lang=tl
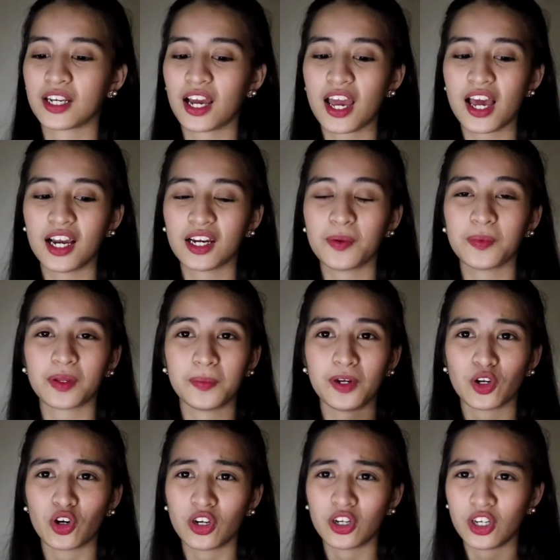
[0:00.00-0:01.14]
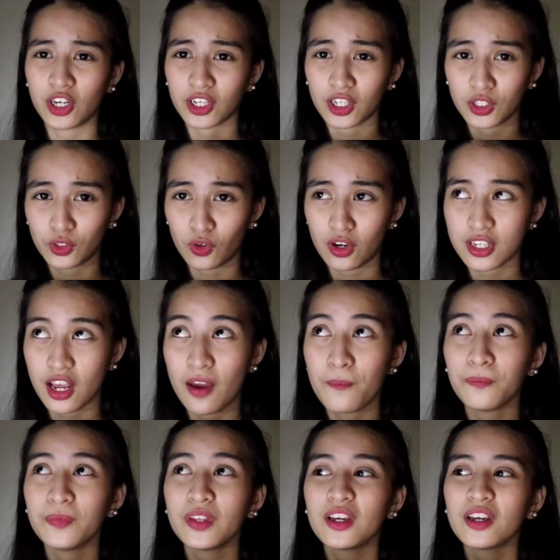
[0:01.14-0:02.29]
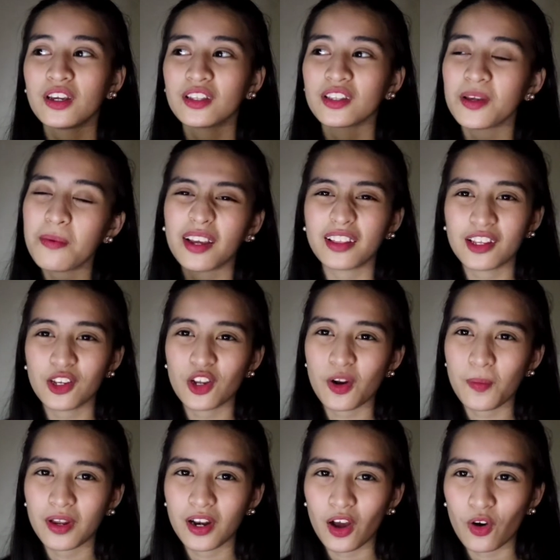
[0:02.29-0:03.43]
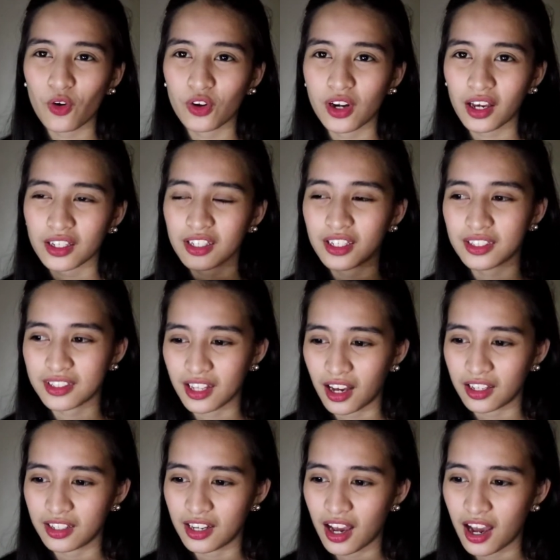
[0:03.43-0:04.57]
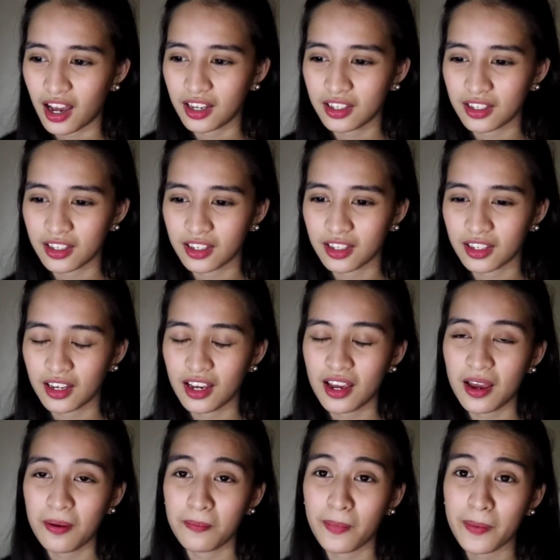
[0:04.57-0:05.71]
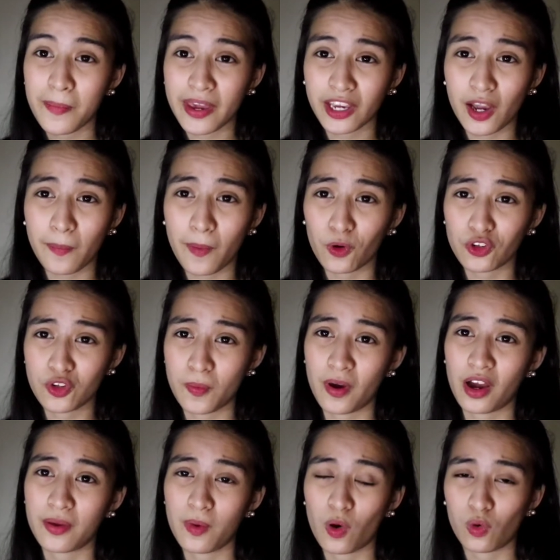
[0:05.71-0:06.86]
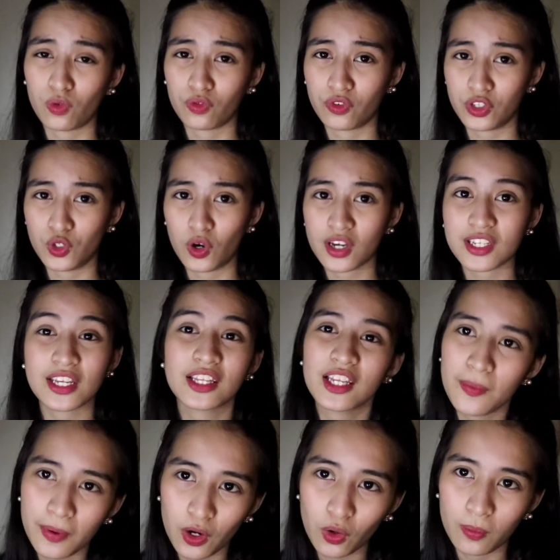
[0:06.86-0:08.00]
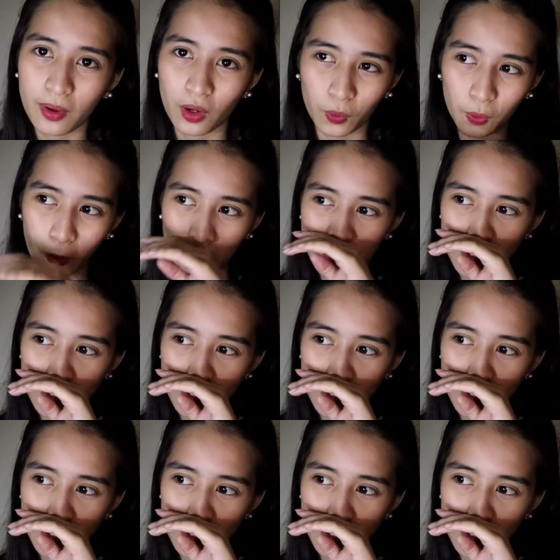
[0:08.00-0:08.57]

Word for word: Kaya lang naman kami nag-order ng ganito kasi, di ba, hindi niya naman ako nakikita na may makeup ako sa mga iba kong video kasi hindi naman ako marunong.